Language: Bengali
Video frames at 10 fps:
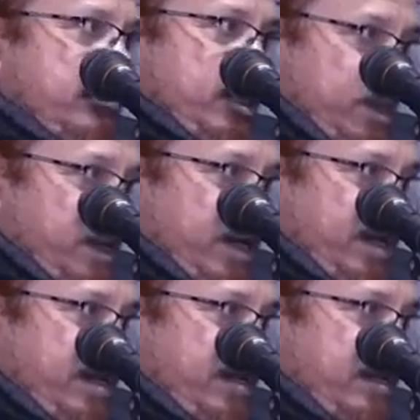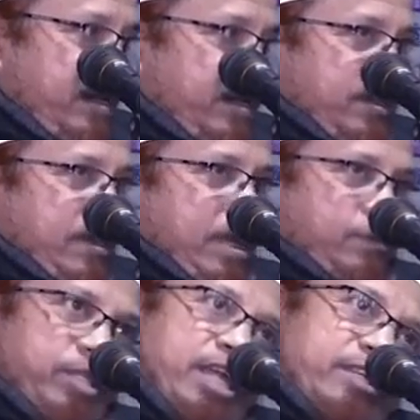দিতে পারি
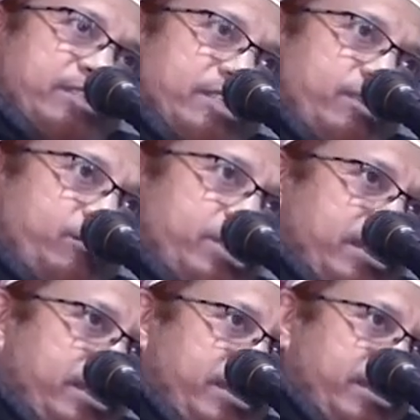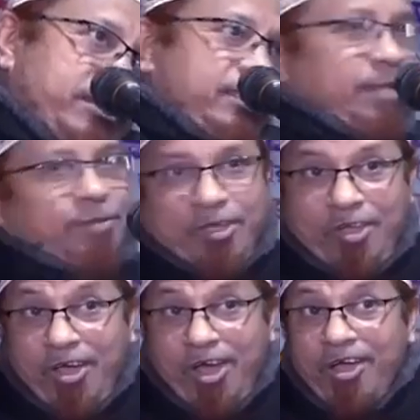আপনি আসছেনও স্বাধীন যাবেনও